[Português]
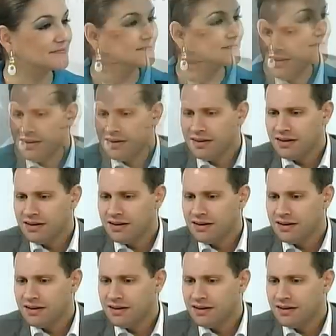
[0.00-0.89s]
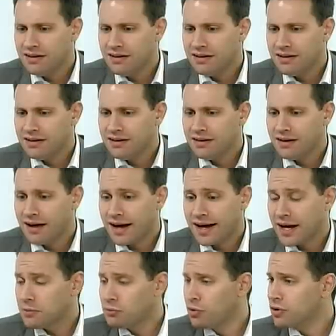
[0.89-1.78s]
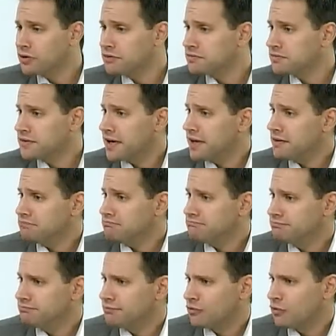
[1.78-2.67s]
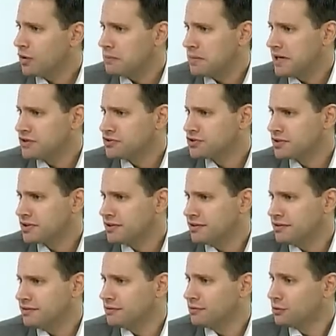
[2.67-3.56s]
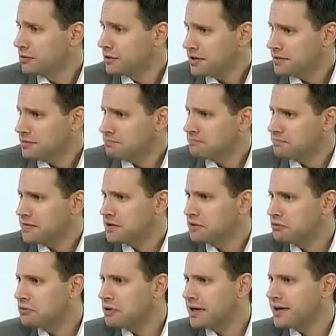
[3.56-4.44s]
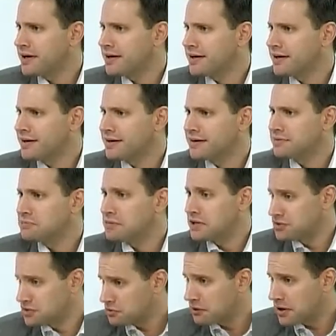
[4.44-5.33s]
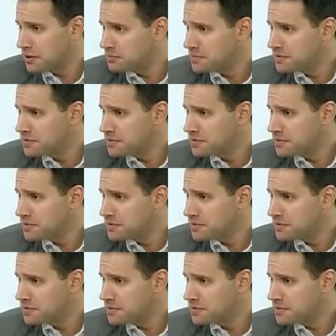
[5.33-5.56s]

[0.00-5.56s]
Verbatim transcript: E acabou que eu fiquei com a Magic Hologram e com a Magic Web.